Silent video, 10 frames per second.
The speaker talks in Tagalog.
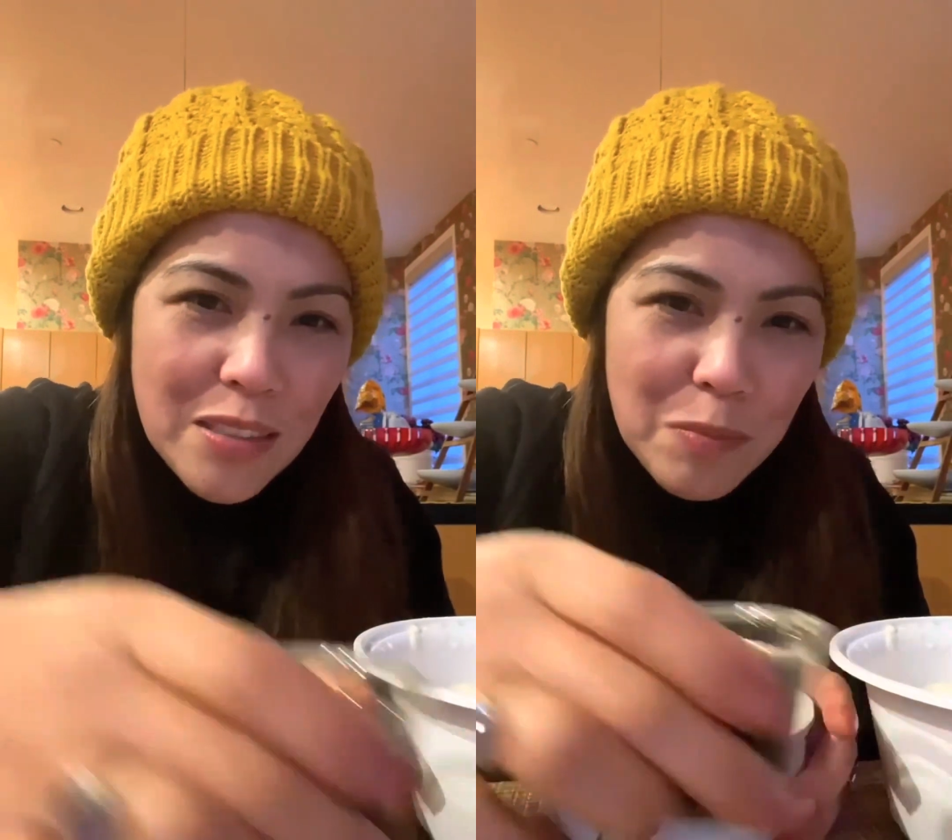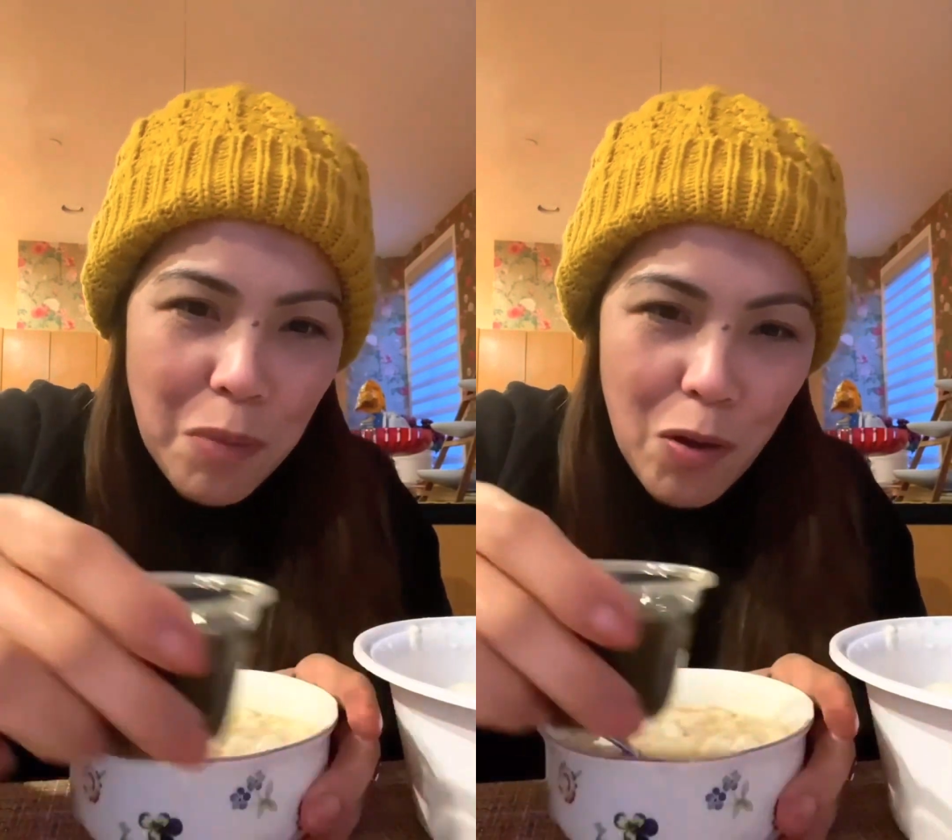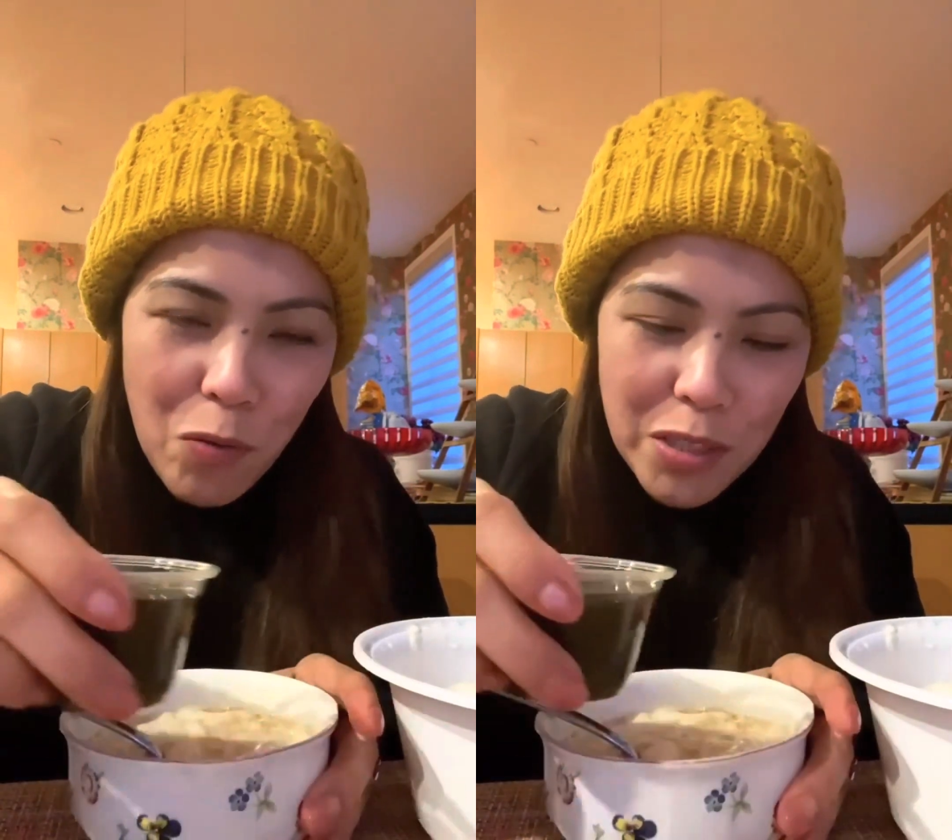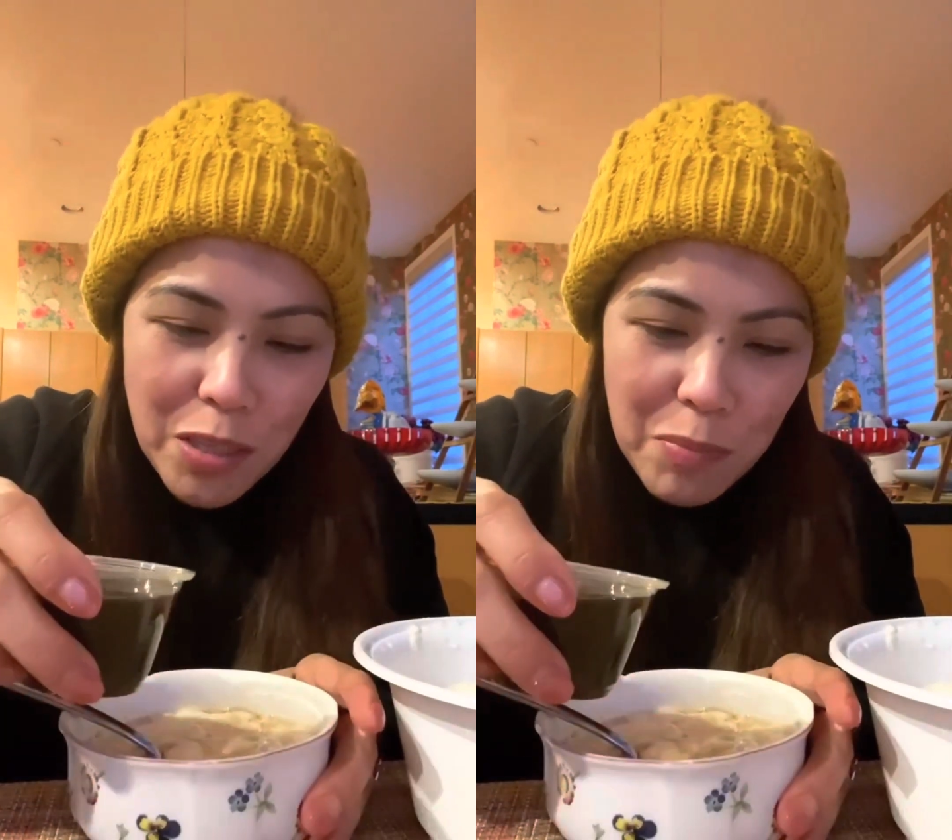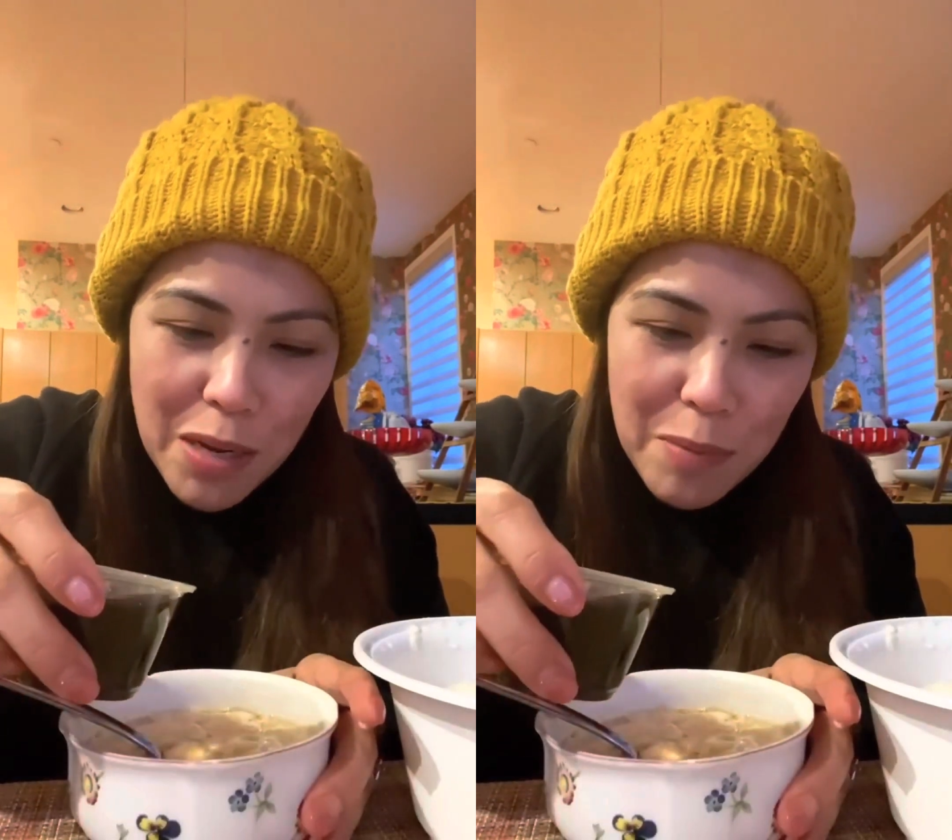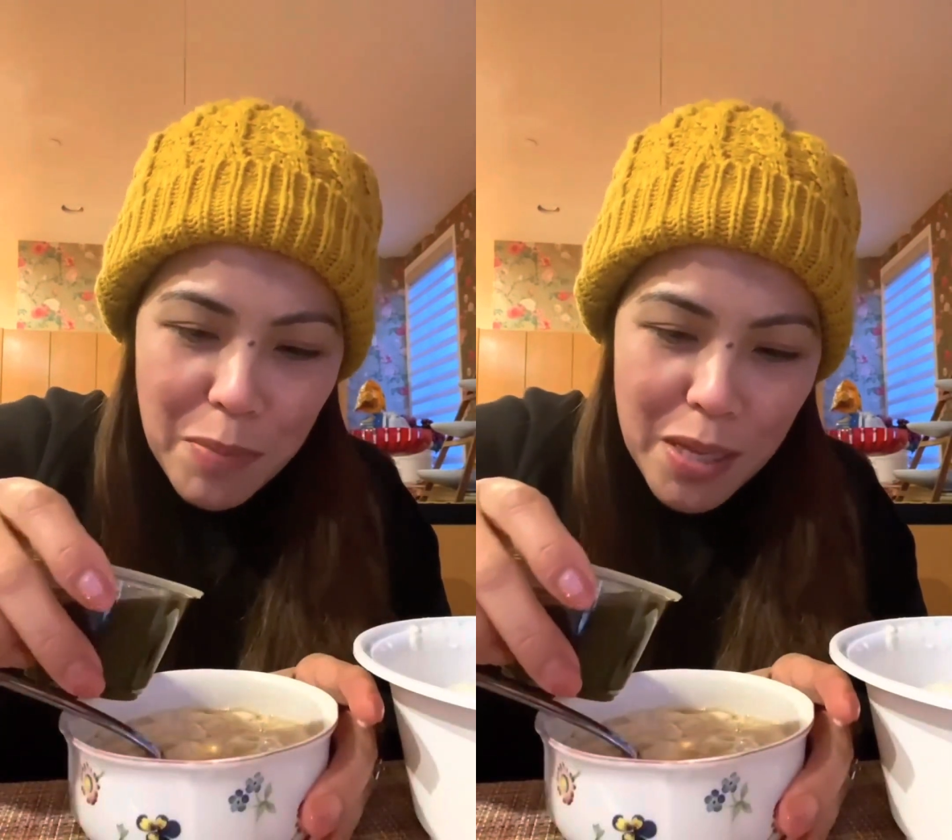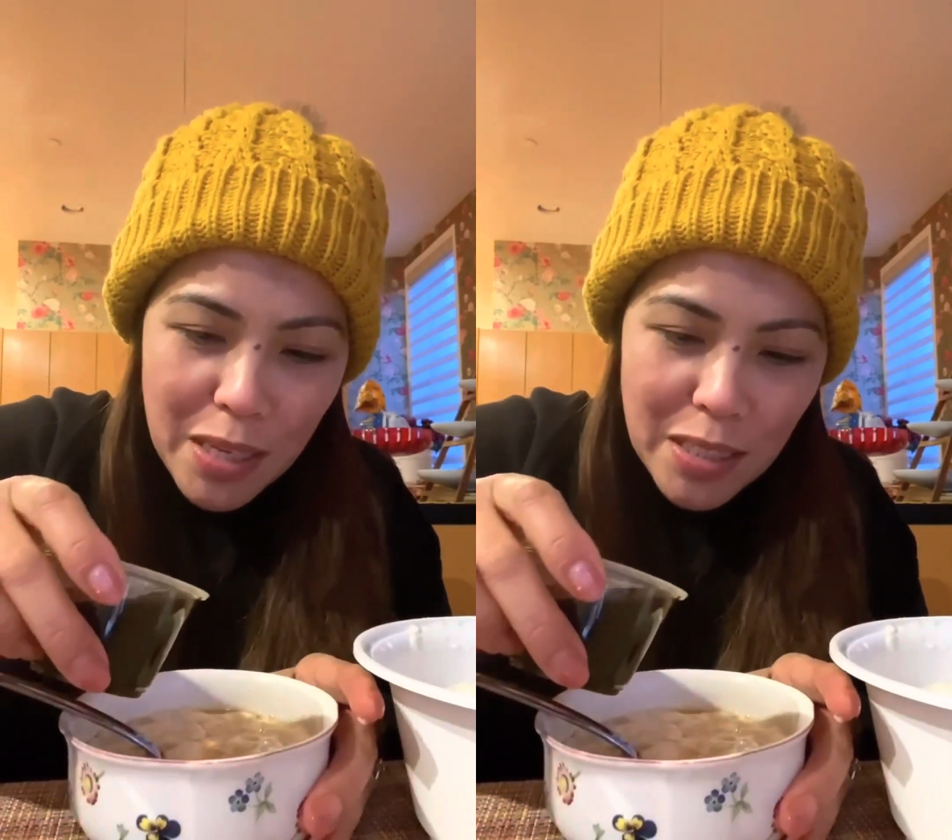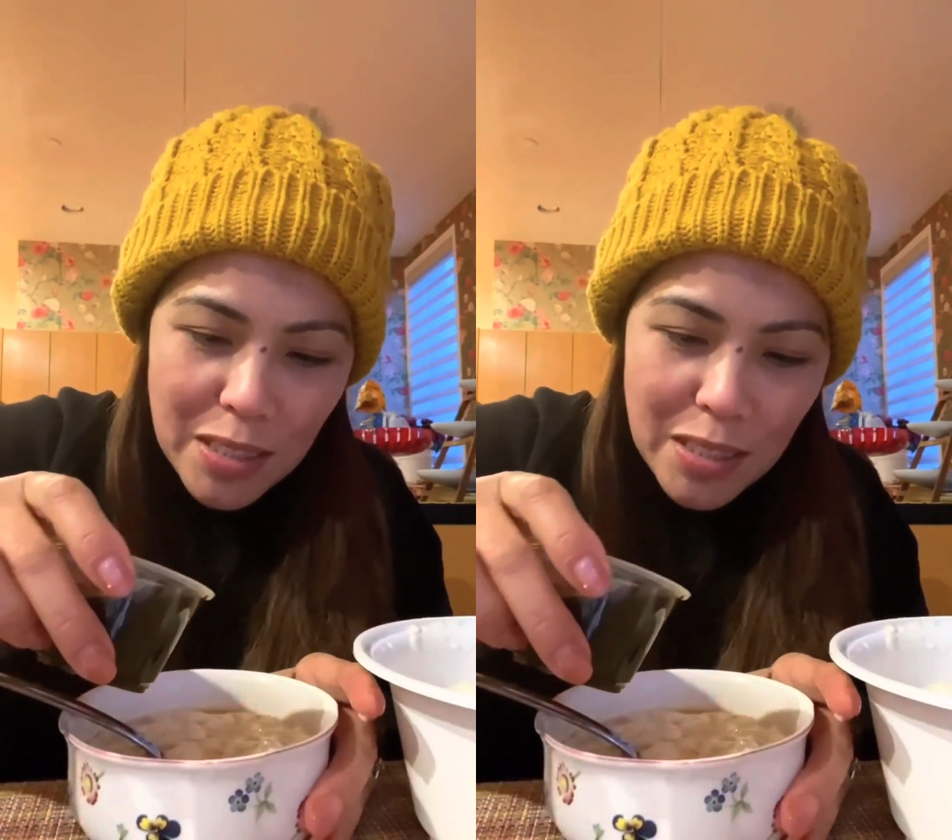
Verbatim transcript: pag uwi sa Pilipinas